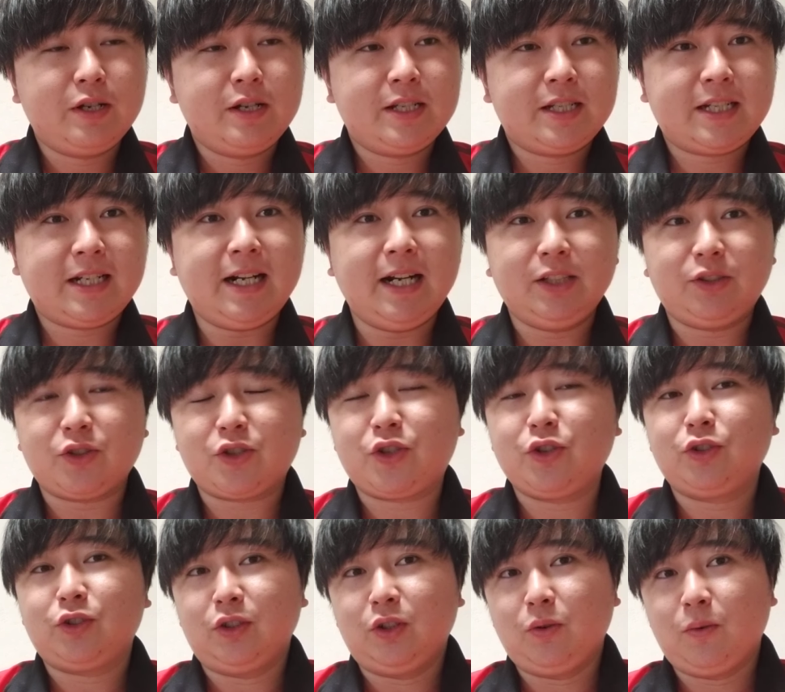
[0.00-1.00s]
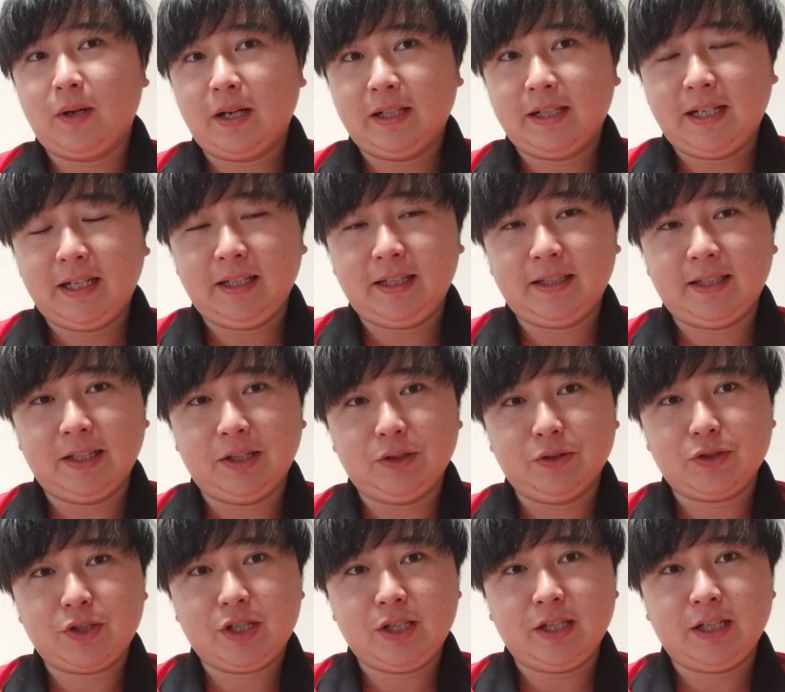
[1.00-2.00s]
しっかりとシュートで終わらないってい
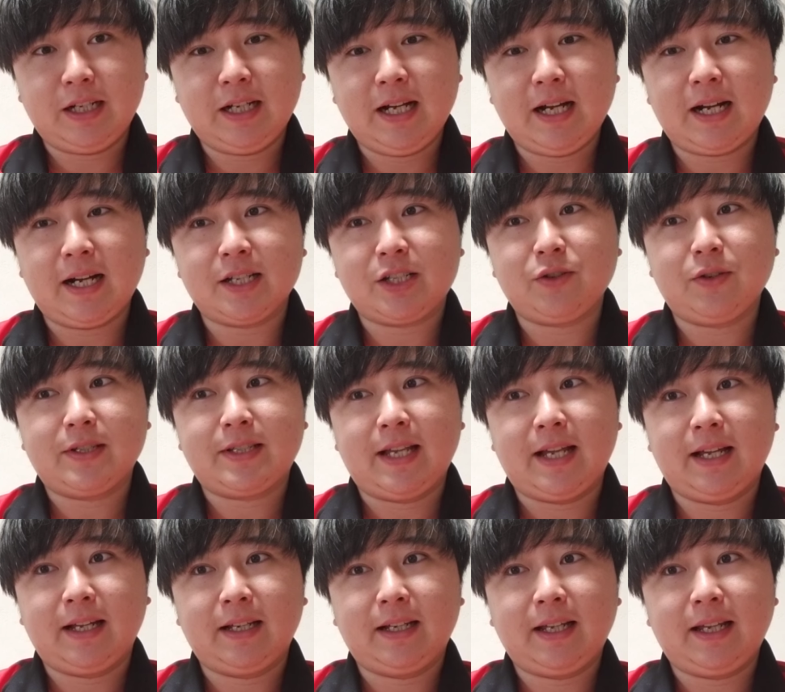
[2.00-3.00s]
うシーンが柏戦、